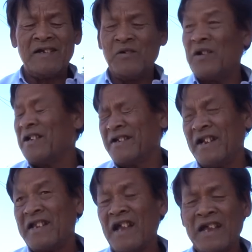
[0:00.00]
โอ้
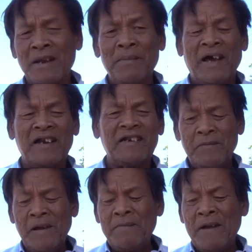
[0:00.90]
ดึงย่ายกับหลาน
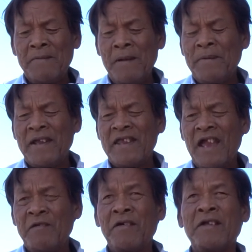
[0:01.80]
ไฟไหม้ไฟไหม้
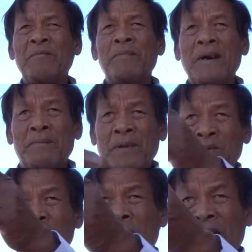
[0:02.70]
ย่ายว่าสันเปิดประ
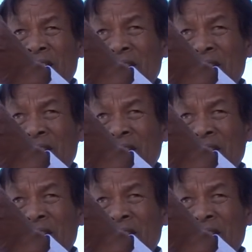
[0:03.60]
ตูบ้าน